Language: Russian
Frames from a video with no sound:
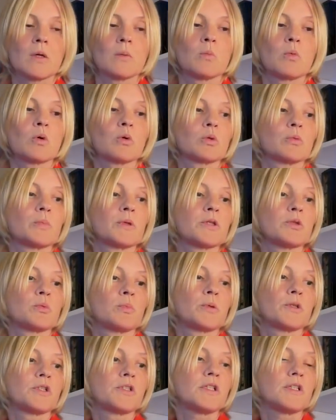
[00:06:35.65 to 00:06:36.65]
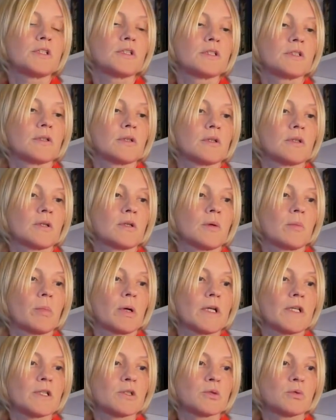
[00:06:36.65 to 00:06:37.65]
могут предупредить э,
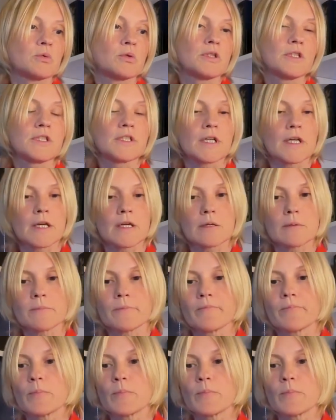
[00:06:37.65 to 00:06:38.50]
болезнь у детей,